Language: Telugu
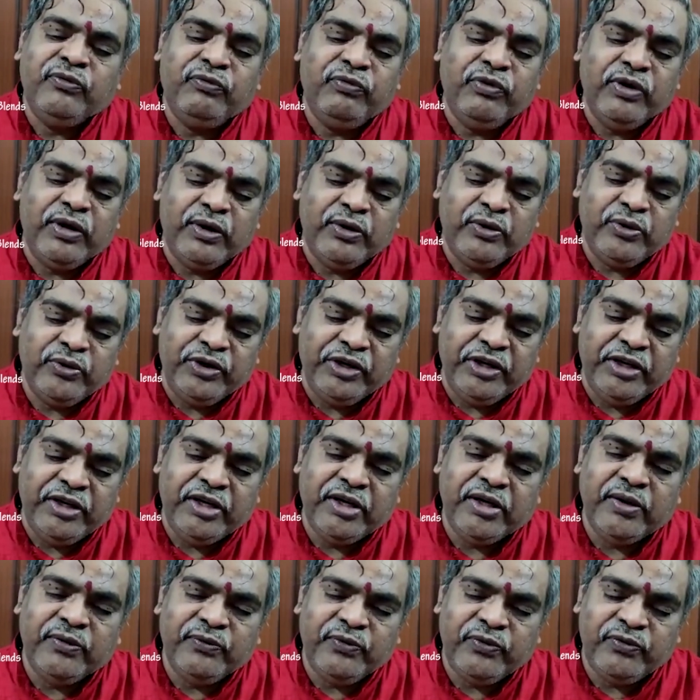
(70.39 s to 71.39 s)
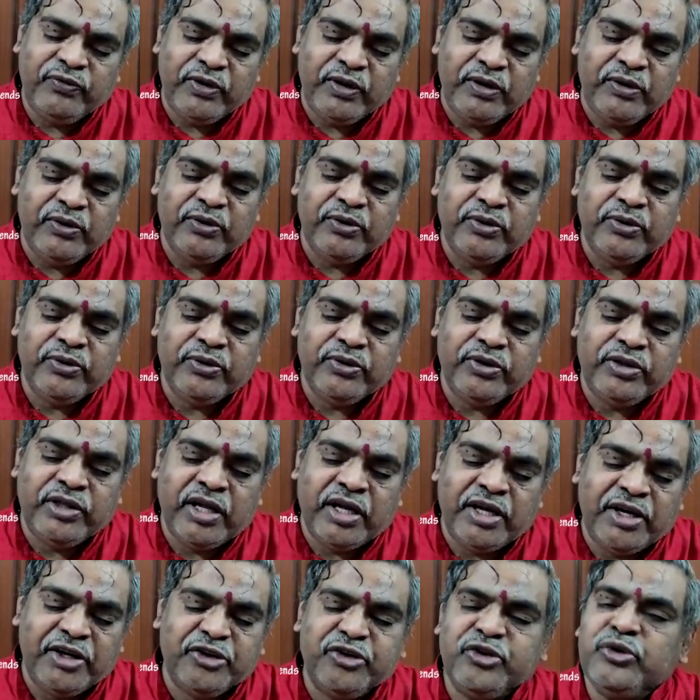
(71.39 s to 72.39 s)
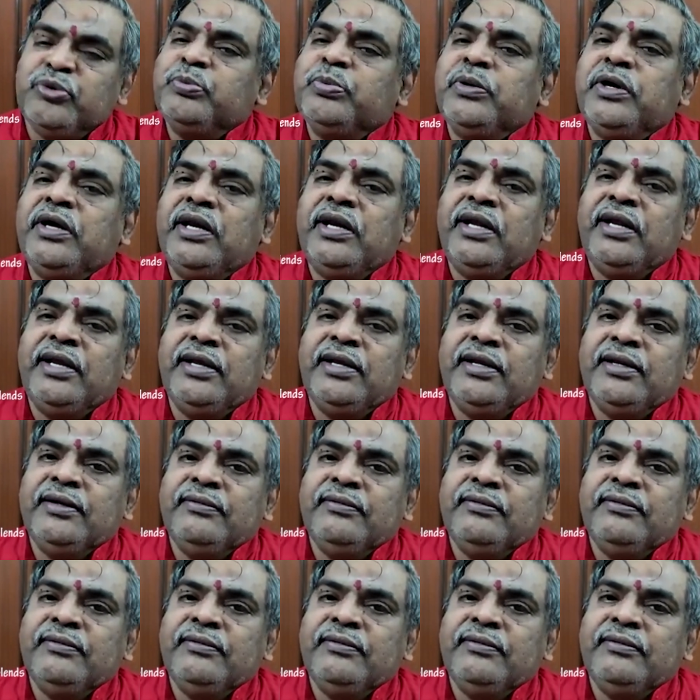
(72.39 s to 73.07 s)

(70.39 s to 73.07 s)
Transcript: వెలుగు నీ నవ్వు వెలుగుతో దారి చూపాలి